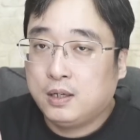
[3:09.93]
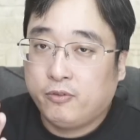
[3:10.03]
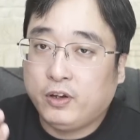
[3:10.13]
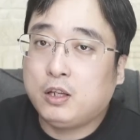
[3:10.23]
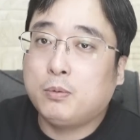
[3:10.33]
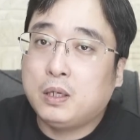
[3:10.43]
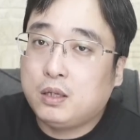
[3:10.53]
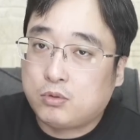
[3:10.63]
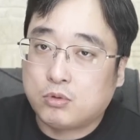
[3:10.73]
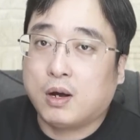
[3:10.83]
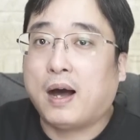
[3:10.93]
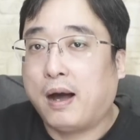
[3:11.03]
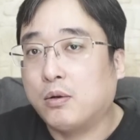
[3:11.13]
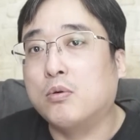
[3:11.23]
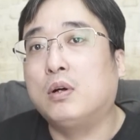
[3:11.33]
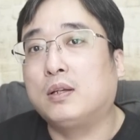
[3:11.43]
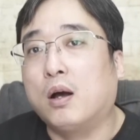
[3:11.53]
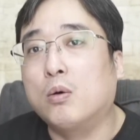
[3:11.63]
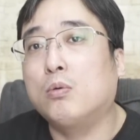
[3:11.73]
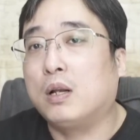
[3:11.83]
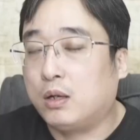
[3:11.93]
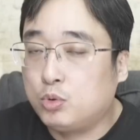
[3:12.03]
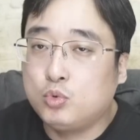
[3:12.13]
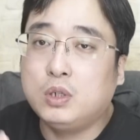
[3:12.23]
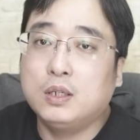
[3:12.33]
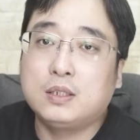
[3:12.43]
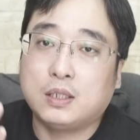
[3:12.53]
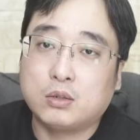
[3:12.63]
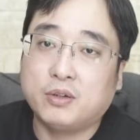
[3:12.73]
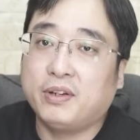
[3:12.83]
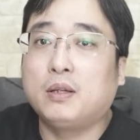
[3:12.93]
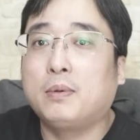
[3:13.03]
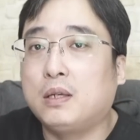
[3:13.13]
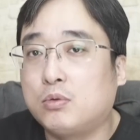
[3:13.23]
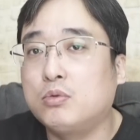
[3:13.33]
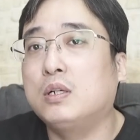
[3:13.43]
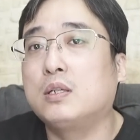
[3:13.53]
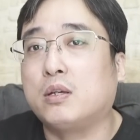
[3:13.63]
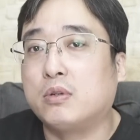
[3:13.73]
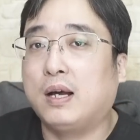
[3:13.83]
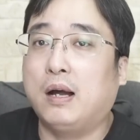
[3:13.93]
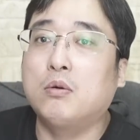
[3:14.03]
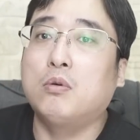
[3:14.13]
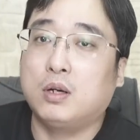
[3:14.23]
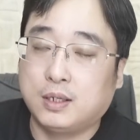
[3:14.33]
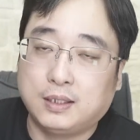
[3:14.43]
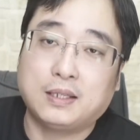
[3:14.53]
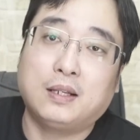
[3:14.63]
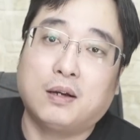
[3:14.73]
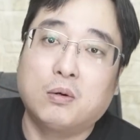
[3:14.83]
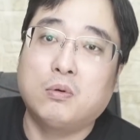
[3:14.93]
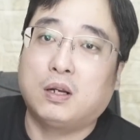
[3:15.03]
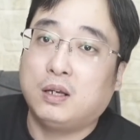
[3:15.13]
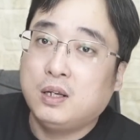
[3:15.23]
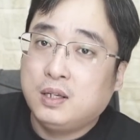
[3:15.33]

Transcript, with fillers: 菲律宾与韩国聊过了，如何解决菲律宾，如何解决韩国，跟大家聊过了。